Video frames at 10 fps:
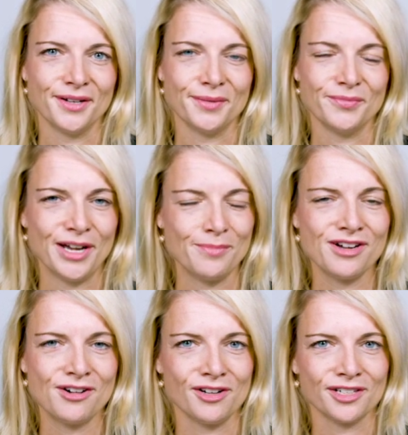Ähm, wir haben
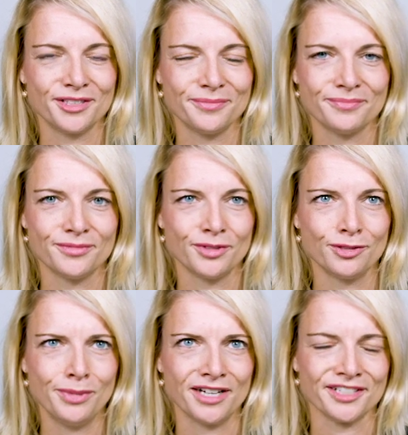gekocht
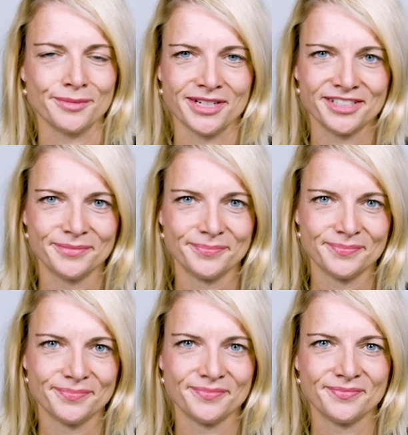und Party gemacht.
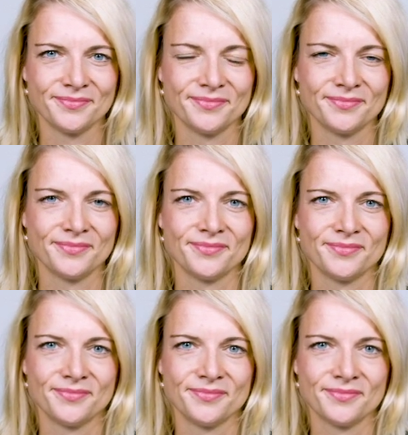Beschreibe
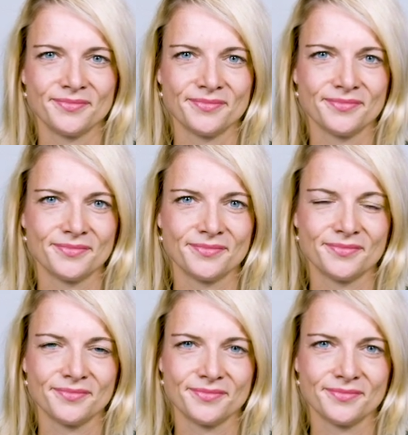uns deinen Beruf in
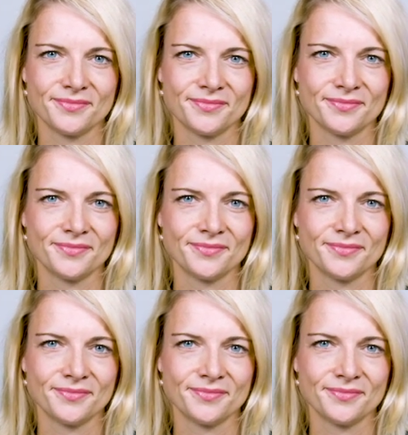einem Satz.